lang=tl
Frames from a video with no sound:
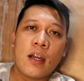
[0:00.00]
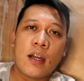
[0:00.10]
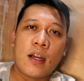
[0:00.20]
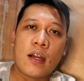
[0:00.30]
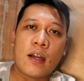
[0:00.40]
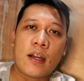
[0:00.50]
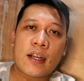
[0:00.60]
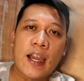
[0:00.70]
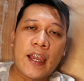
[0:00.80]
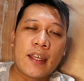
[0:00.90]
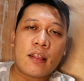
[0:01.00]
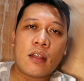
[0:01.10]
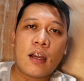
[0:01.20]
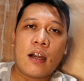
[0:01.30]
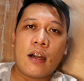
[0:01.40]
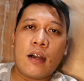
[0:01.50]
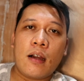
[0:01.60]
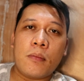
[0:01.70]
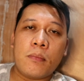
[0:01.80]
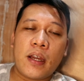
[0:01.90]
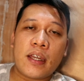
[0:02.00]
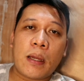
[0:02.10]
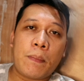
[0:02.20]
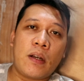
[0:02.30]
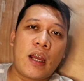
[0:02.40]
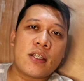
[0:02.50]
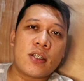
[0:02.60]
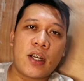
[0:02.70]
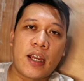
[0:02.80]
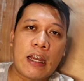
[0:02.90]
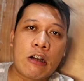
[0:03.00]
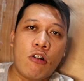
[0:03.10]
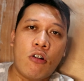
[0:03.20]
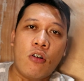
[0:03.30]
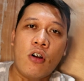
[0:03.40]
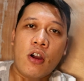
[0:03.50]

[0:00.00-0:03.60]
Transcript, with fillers: uh, kahit uh, may copyright strike ako.